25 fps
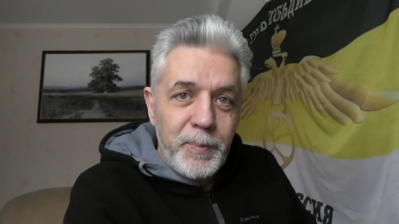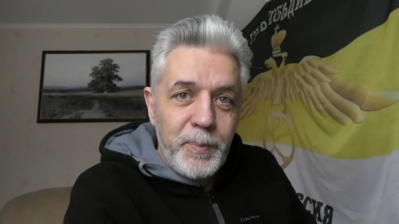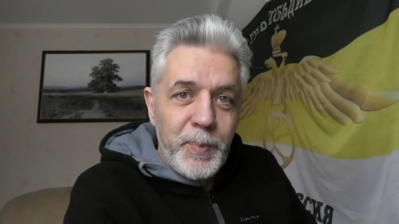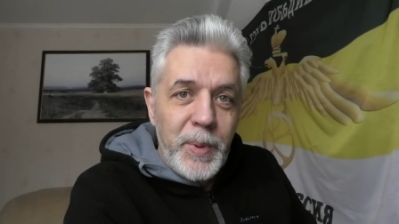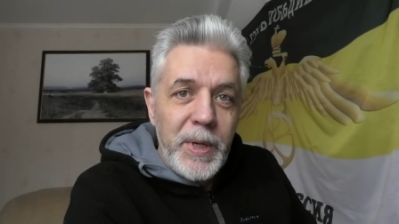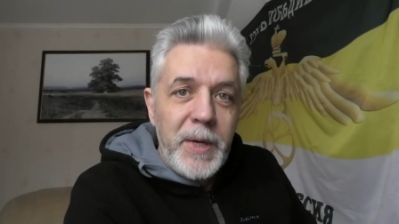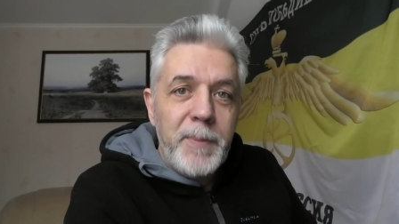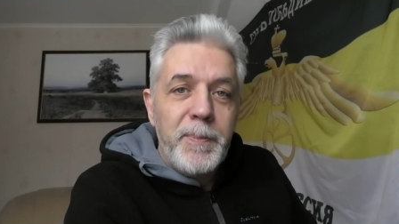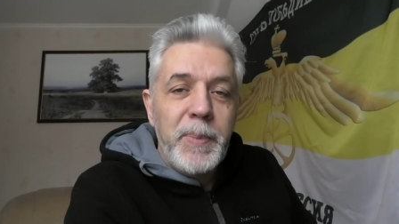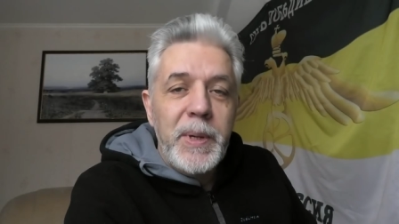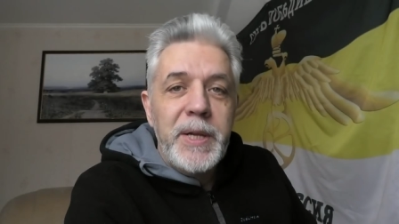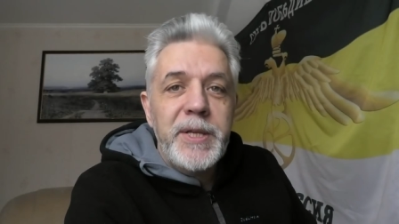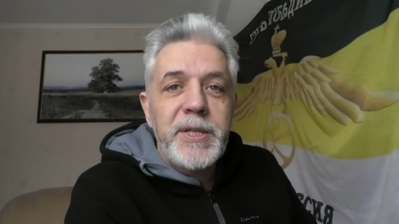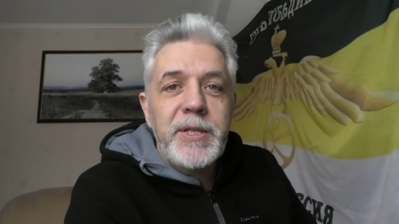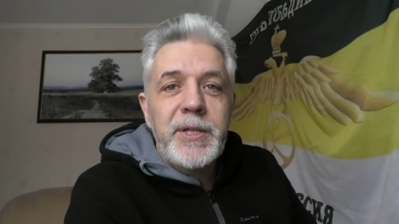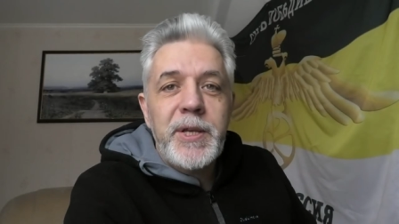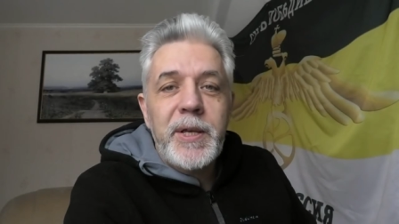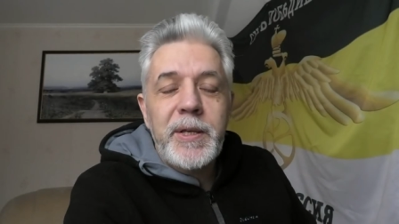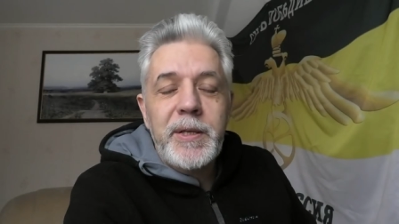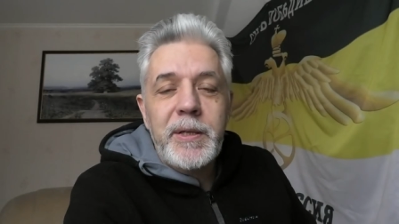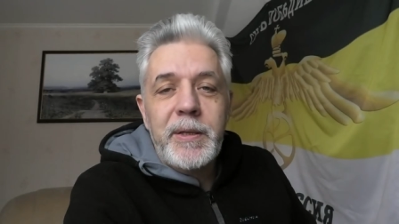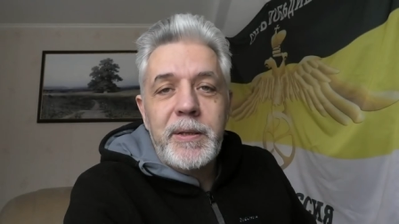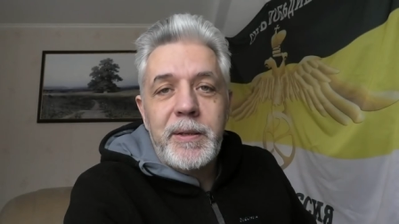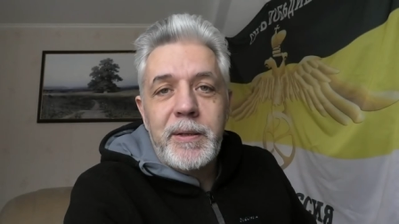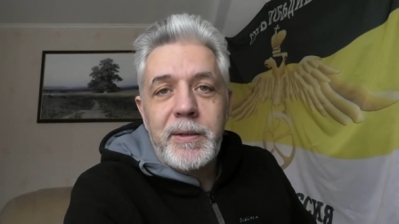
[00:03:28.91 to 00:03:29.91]

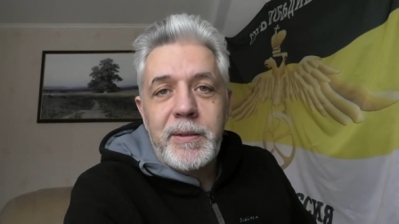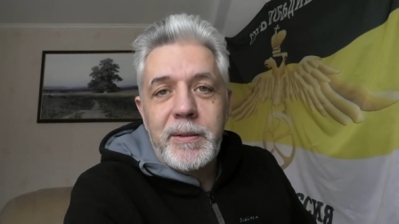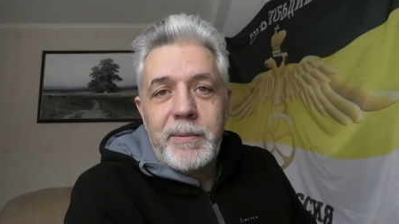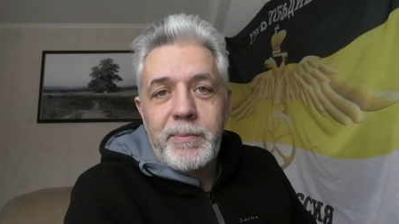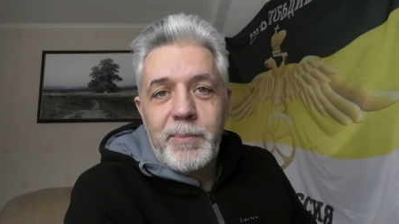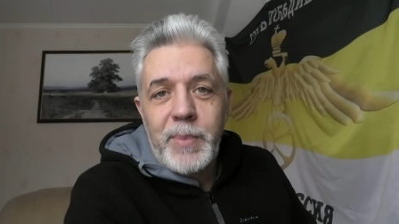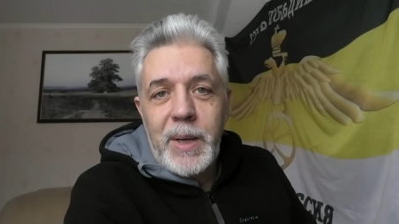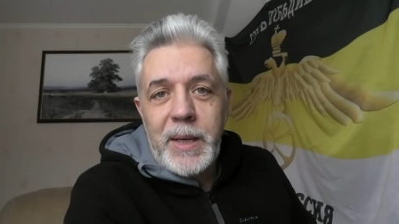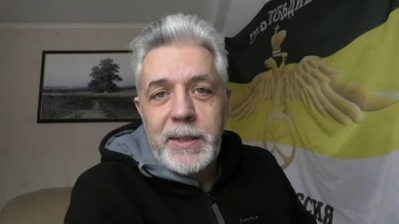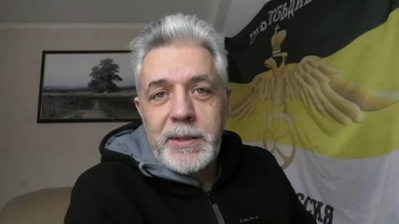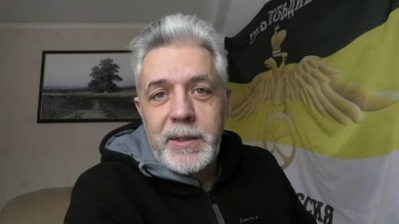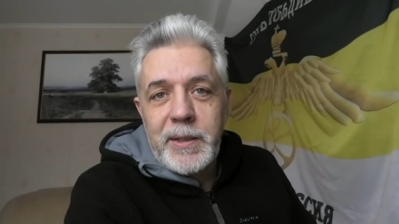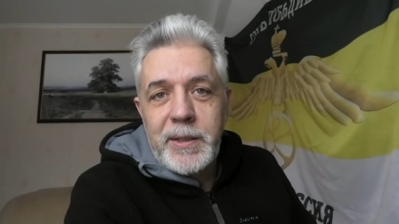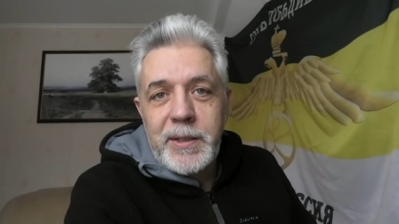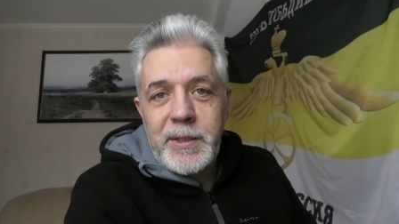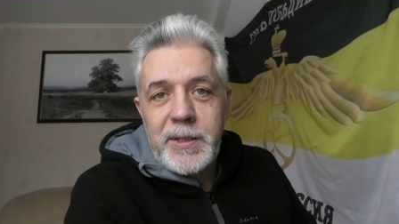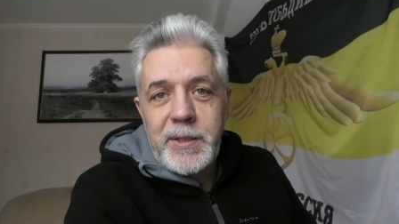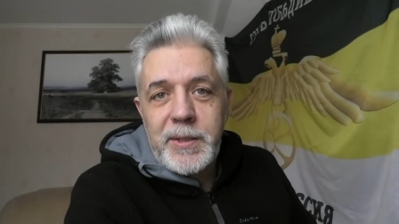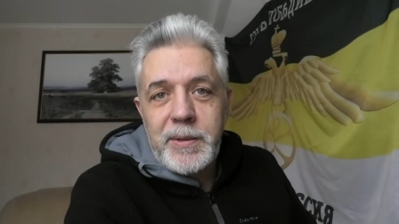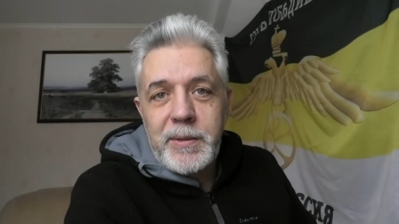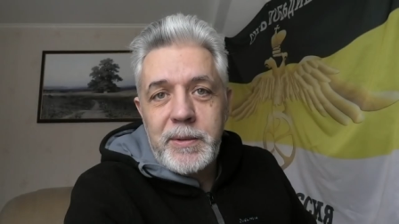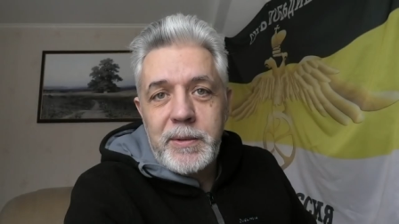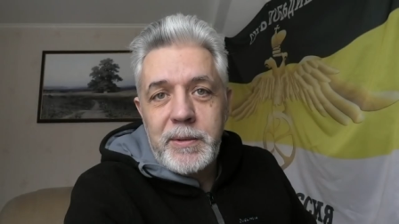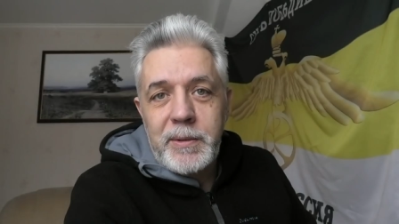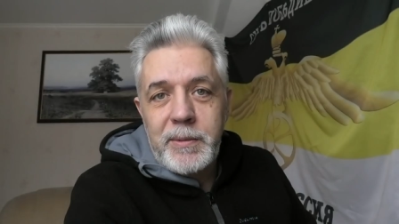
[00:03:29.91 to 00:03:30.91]
переплетение банка
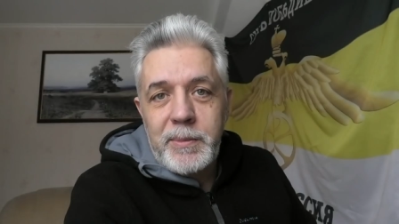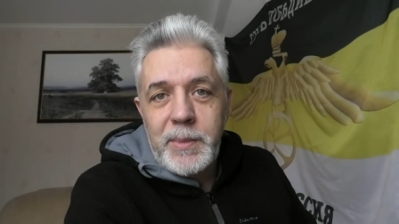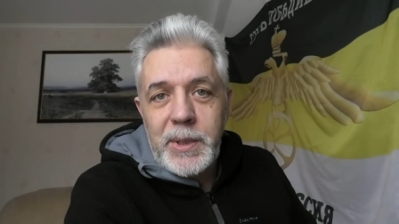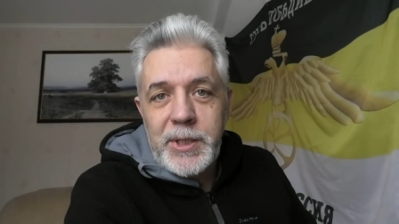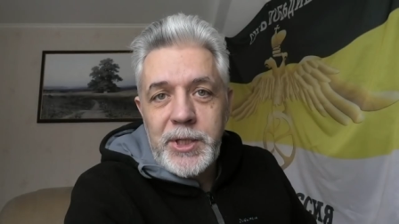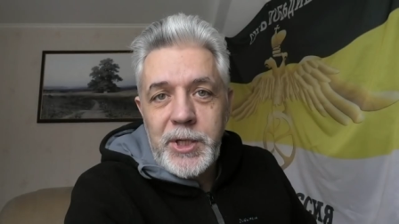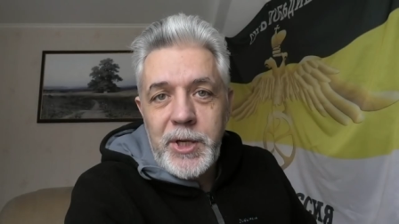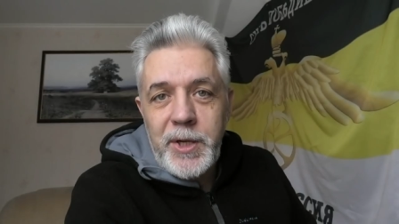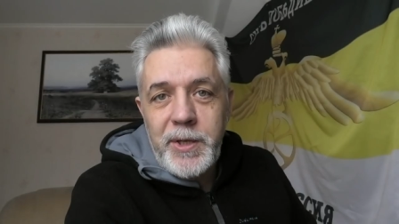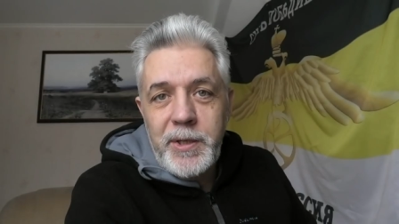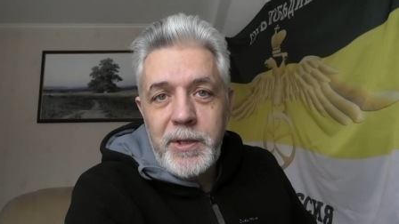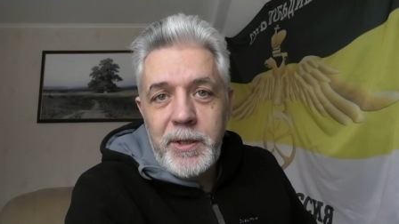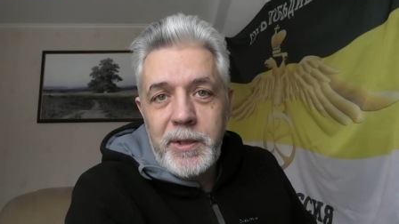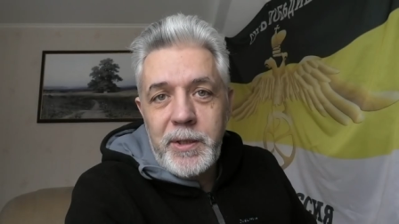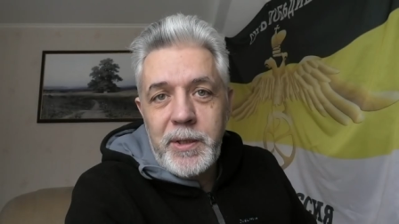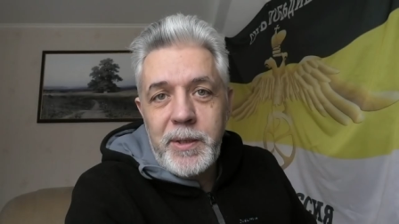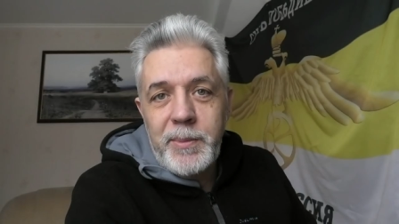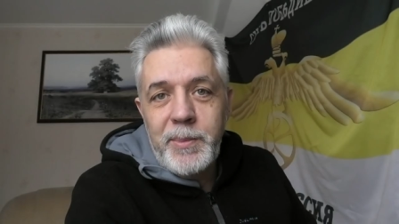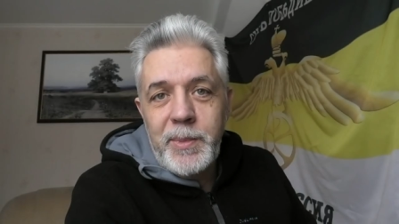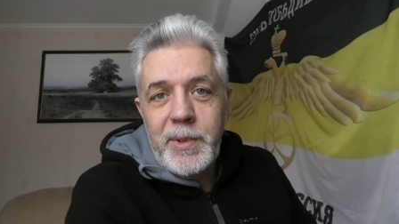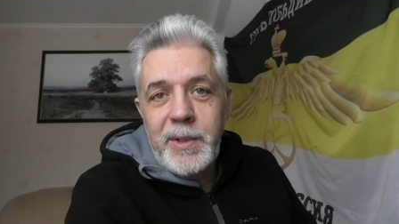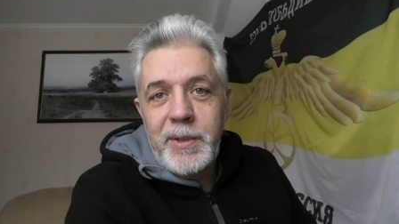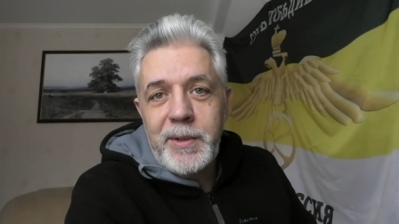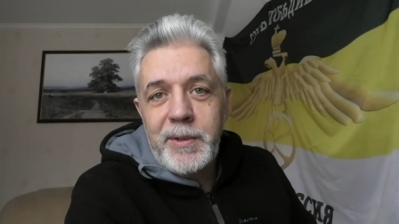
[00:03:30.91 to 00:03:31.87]
с мошенниками.